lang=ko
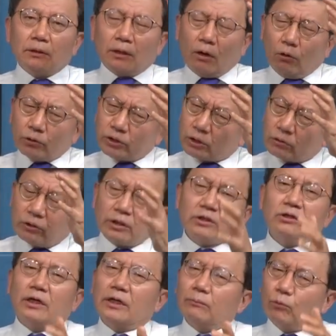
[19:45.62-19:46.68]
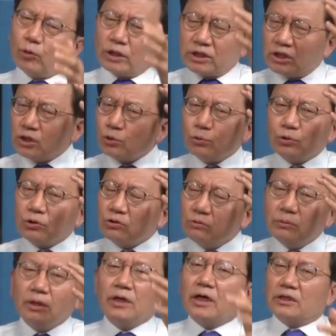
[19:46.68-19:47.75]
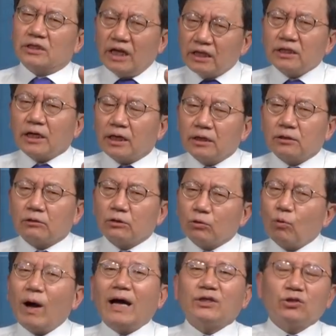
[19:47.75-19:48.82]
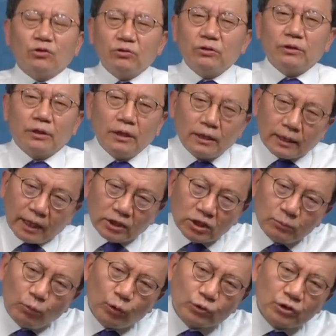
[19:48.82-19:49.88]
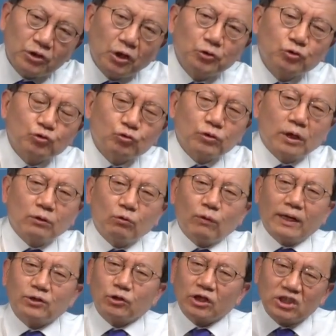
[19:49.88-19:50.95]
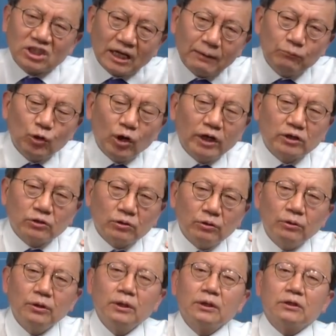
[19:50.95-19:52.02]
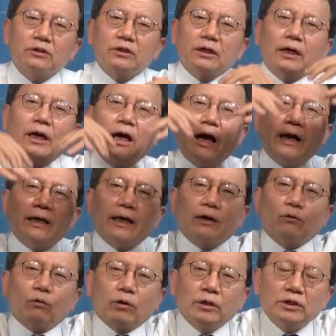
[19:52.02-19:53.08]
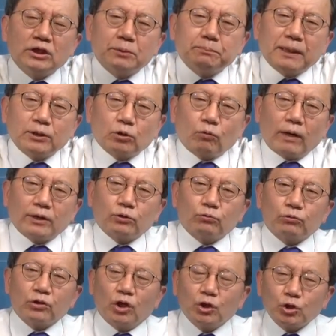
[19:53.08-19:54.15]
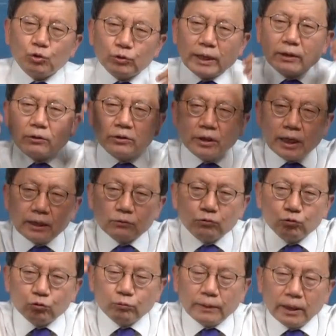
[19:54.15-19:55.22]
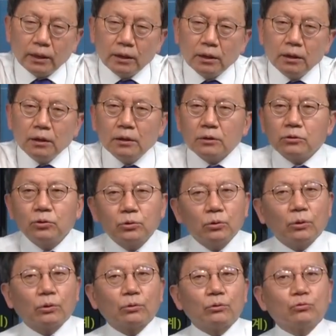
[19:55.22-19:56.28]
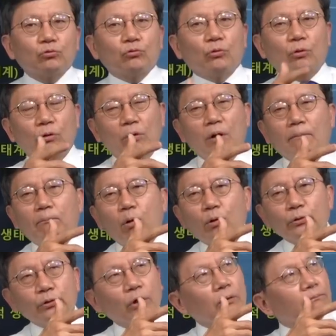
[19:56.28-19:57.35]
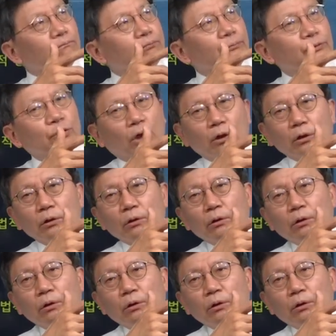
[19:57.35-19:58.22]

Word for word: 어쨌거나 그 안에 뭔가 실존적 의미를 가진 행태가 있다. 그 과정을 같이 모여서 연출하고 과정에 참여해서 그게 하나의 집단적 과정으로 연출된 건데 한 그룹에 그거를 두고 폭력 부정